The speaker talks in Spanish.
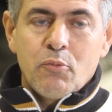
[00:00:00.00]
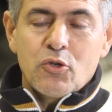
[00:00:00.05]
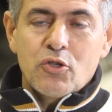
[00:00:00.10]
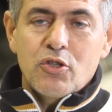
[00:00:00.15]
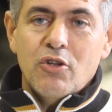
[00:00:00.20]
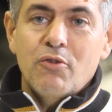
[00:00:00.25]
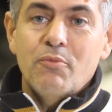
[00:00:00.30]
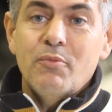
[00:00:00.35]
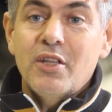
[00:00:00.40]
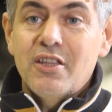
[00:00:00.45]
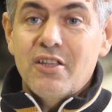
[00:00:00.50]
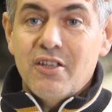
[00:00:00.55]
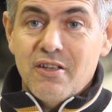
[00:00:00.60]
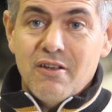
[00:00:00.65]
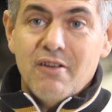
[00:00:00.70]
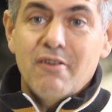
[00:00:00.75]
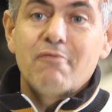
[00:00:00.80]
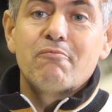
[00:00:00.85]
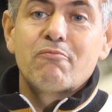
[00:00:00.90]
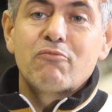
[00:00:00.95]

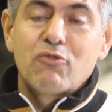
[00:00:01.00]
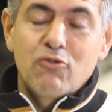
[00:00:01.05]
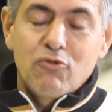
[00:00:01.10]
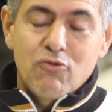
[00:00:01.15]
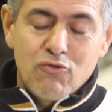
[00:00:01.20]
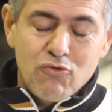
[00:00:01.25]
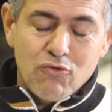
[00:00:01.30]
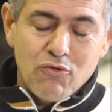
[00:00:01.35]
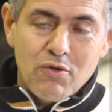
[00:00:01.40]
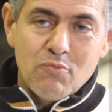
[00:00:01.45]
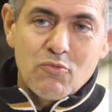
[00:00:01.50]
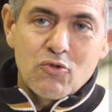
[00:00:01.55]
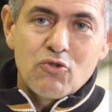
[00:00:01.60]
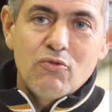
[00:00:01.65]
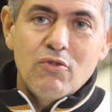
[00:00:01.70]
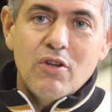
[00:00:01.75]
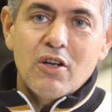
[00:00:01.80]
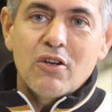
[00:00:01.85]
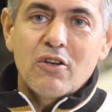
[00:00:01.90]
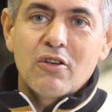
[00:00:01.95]
Posteriormente
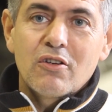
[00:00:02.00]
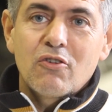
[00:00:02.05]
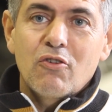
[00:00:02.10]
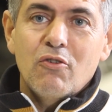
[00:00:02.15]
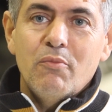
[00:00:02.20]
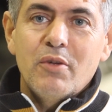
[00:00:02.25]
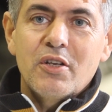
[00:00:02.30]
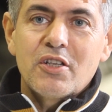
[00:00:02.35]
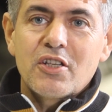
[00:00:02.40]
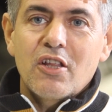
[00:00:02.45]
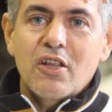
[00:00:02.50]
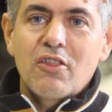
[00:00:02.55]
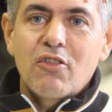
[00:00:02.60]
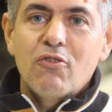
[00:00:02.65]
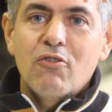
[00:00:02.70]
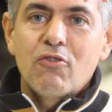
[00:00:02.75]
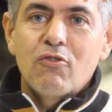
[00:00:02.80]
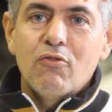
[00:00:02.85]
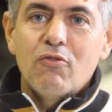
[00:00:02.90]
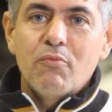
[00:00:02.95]
tuvimos una
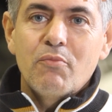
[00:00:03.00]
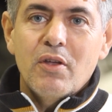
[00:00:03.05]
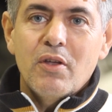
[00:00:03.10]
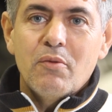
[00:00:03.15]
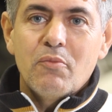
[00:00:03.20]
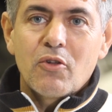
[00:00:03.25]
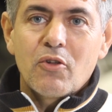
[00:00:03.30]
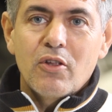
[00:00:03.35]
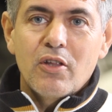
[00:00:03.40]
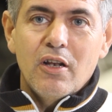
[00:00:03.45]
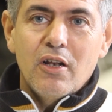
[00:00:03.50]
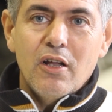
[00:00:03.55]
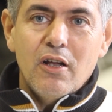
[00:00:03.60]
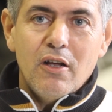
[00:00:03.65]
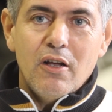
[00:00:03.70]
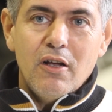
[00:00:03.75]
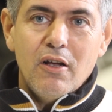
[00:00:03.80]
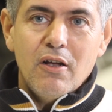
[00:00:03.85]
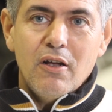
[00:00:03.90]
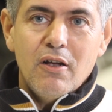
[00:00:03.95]
conversación con un miembro de
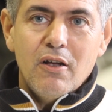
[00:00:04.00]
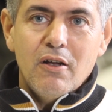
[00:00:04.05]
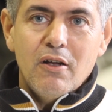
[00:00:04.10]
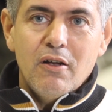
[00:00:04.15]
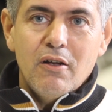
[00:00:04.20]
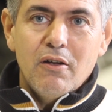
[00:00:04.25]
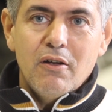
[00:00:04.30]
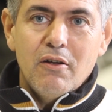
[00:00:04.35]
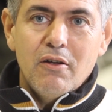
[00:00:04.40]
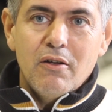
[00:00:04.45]
la